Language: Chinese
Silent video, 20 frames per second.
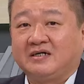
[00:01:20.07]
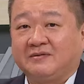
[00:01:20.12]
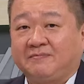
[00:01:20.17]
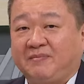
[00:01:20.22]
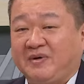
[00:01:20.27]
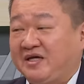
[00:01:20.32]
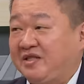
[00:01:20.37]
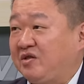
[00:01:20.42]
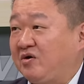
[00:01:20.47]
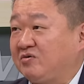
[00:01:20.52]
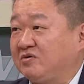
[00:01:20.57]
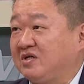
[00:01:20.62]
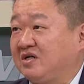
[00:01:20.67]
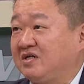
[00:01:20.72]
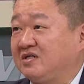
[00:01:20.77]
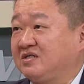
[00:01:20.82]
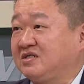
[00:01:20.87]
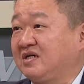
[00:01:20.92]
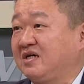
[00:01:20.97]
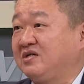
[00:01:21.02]
呃北农
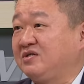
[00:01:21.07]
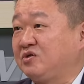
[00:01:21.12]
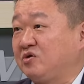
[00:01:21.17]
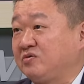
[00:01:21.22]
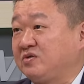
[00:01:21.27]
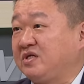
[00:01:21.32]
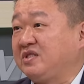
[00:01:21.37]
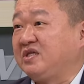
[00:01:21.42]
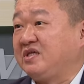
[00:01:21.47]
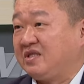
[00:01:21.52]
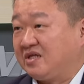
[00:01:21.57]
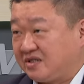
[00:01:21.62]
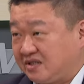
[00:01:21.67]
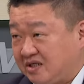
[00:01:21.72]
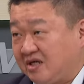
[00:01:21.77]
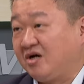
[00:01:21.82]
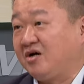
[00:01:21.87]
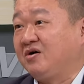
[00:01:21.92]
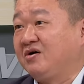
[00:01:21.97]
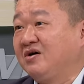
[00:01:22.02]
的这个总经理的
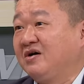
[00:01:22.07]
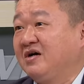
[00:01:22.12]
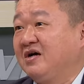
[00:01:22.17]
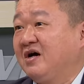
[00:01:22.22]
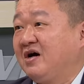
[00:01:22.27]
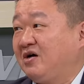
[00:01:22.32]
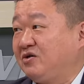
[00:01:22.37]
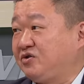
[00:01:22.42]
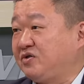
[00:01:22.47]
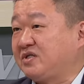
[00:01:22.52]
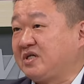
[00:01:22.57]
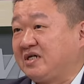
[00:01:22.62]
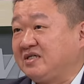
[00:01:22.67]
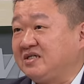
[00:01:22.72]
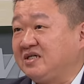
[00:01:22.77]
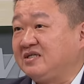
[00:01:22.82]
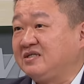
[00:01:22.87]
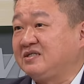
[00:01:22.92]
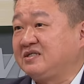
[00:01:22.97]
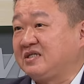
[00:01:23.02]
时候，我就曾
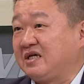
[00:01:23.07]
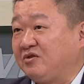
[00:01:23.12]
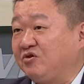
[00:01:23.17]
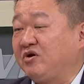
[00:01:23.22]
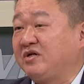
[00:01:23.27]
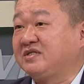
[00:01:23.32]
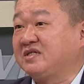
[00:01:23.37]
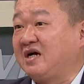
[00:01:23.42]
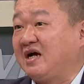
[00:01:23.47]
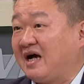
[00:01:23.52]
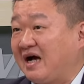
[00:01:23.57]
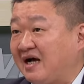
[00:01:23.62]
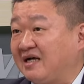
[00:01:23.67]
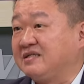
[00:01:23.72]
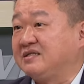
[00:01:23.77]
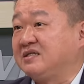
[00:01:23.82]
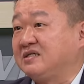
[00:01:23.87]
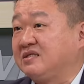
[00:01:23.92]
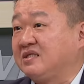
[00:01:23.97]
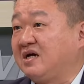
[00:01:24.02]
经针对这个
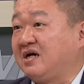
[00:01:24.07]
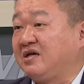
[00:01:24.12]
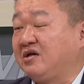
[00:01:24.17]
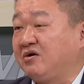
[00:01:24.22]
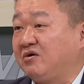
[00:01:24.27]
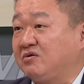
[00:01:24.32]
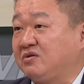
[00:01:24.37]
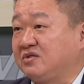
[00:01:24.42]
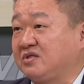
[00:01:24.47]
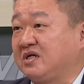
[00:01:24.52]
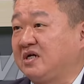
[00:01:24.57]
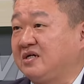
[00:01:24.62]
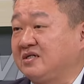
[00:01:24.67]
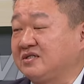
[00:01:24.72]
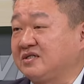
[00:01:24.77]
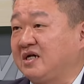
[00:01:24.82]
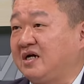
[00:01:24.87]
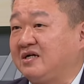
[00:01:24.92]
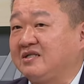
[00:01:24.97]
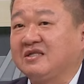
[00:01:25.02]
案子，他有这
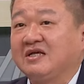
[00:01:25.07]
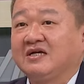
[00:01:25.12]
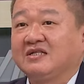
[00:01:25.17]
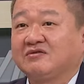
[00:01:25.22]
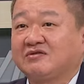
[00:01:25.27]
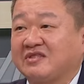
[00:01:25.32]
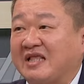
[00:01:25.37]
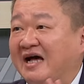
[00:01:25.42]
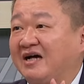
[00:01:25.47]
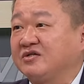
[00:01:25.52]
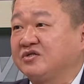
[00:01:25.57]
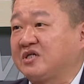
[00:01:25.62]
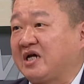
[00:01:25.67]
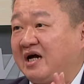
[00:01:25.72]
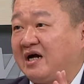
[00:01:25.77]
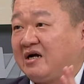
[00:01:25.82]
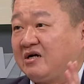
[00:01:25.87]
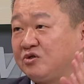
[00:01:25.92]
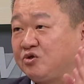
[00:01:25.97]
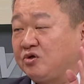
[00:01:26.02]
这个当
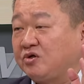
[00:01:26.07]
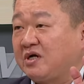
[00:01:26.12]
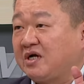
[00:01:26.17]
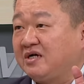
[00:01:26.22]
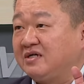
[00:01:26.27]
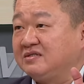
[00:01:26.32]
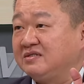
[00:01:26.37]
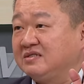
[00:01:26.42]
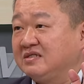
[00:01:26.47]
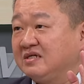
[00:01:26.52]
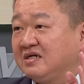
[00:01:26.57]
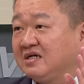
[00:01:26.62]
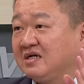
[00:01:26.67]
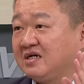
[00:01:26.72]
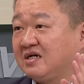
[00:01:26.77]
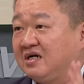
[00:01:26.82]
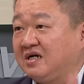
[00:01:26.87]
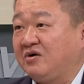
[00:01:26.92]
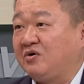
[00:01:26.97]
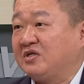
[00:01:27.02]
场啊，就跟
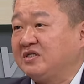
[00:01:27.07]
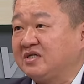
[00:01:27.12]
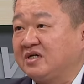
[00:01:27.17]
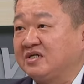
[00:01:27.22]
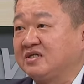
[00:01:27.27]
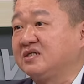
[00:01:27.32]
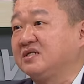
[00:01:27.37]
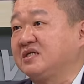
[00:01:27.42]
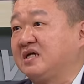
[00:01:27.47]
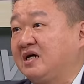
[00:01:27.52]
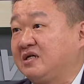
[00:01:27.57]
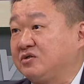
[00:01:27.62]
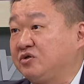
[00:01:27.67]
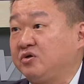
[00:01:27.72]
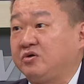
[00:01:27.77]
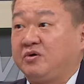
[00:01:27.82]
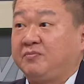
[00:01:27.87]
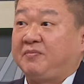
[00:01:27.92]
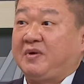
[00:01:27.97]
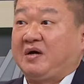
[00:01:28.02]
柯文哲市长
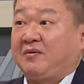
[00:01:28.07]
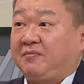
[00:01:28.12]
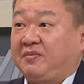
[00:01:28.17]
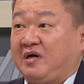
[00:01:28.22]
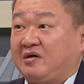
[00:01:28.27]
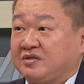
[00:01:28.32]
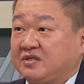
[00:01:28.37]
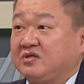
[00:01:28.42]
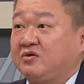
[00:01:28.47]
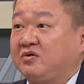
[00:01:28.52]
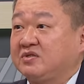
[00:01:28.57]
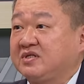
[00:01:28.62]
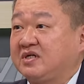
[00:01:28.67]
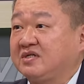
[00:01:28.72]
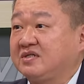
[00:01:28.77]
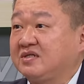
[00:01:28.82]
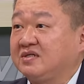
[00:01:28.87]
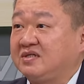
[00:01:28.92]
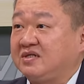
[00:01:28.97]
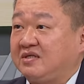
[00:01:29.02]
就表表示过这
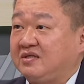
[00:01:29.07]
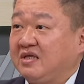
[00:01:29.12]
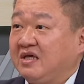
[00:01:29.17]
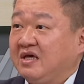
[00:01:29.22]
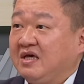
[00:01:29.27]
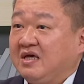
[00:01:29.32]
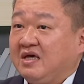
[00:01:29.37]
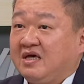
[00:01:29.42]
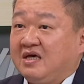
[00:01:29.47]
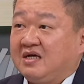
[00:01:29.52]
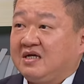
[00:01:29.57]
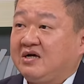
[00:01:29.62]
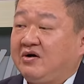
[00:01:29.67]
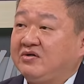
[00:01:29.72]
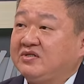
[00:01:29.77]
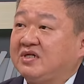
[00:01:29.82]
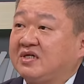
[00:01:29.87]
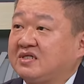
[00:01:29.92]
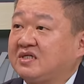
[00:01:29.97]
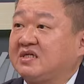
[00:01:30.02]
个事情。嗯，柯
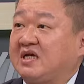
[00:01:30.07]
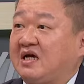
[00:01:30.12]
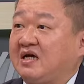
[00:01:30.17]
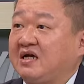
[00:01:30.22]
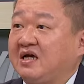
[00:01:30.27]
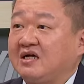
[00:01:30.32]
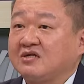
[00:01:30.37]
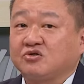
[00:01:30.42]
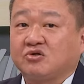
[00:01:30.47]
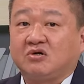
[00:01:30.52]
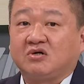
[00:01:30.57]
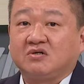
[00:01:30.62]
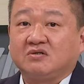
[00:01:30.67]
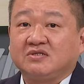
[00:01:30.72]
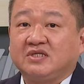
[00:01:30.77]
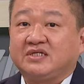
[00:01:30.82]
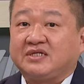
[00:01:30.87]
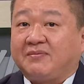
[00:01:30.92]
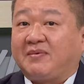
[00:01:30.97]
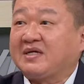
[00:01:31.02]
文哲市长跟他
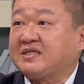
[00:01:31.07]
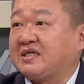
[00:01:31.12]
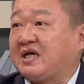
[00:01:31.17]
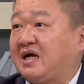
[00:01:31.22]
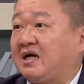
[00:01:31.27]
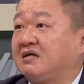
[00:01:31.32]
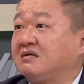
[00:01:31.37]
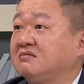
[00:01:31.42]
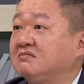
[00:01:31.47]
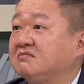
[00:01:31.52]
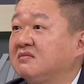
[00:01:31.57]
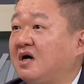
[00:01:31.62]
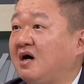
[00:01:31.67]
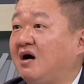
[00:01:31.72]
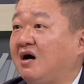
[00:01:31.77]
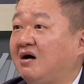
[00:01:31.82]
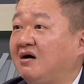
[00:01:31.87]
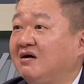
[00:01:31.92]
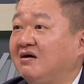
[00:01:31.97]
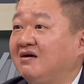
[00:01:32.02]
说：“你洗把啥？
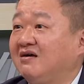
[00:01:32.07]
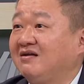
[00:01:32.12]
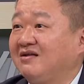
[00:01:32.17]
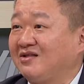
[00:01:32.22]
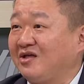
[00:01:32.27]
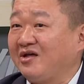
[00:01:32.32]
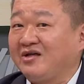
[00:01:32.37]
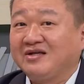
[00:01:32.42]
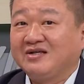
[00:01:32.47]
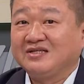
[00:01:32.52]
啊，你